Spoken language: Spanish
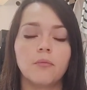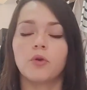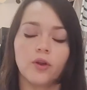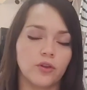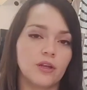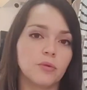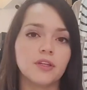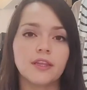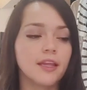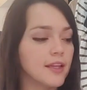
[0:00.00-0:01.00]
bueno, lo
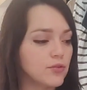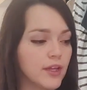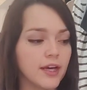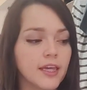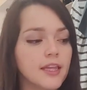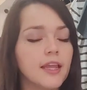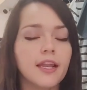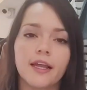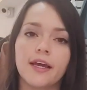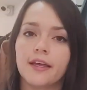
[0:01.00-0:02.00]
tenemos en tienda, es una cajita
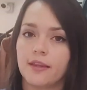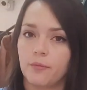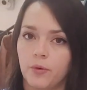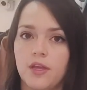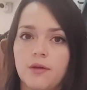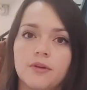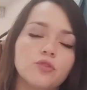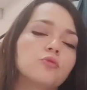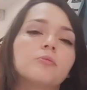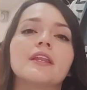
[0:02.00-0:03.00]
en la que la gente puede
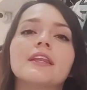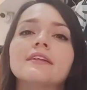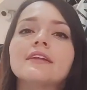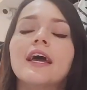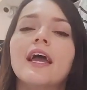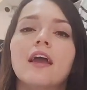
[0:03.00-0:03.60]
llevar sus prendas.